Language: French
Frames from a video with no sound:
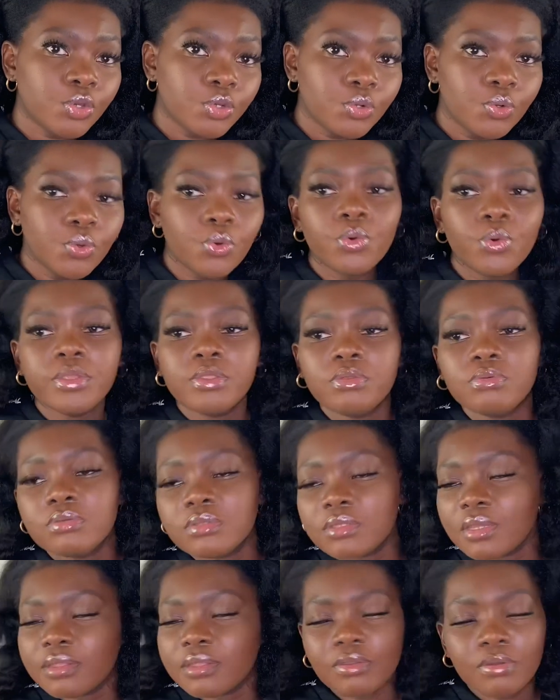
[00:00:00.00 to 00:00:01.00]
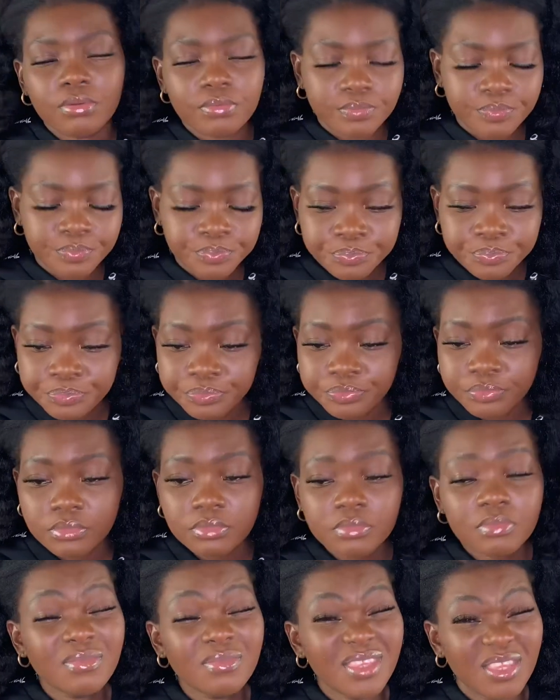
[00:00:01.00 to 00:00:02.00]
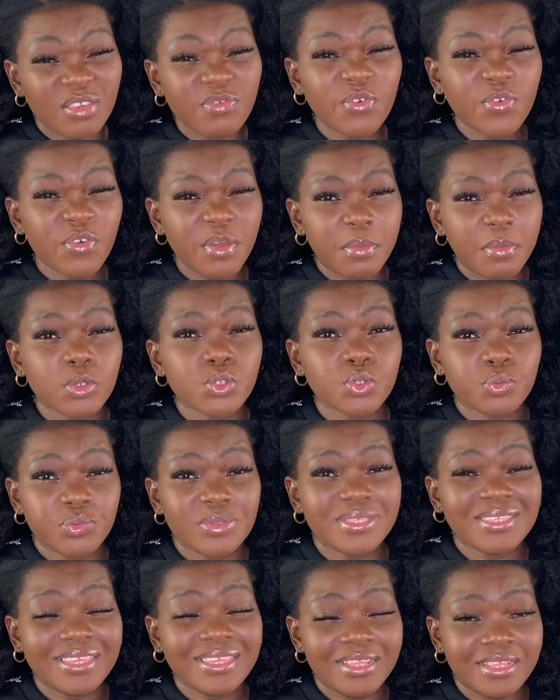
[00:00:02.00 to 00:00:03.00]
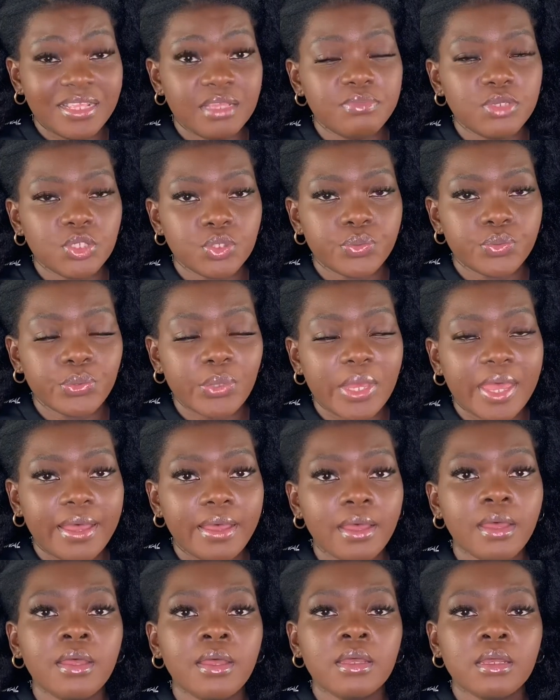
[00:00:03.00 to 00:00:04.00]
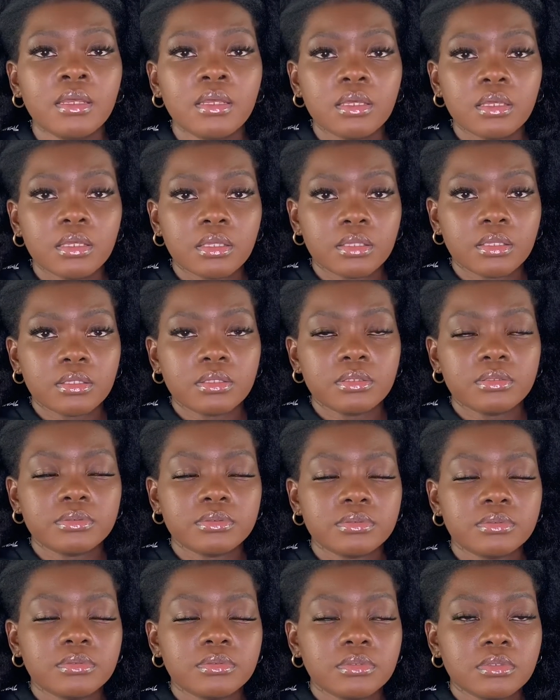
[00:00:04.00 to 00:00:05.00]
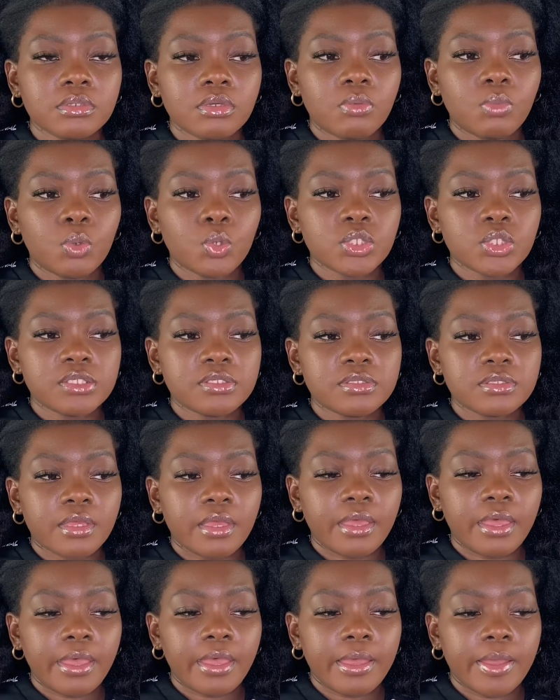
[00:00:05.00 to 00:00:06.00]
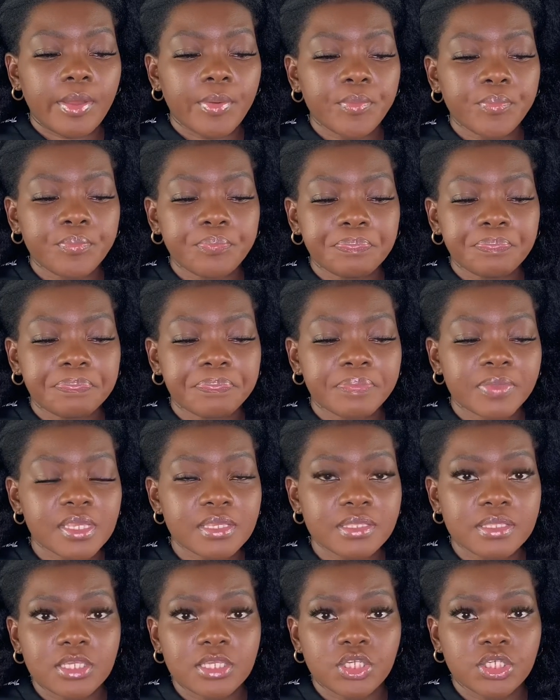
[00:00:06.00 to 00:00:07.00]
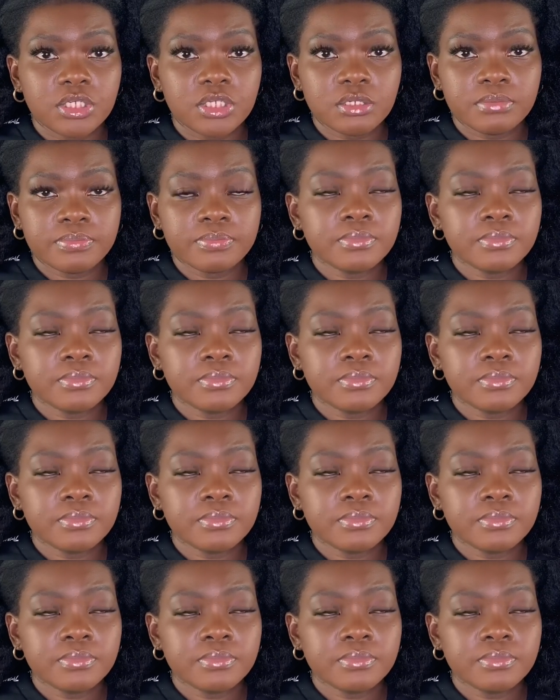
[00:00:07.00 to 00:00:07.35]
l'eau et tout ça. Non. Il faut vraiment que je puisse aider mes cheveux à, euh, comment on dit ça, à sécher.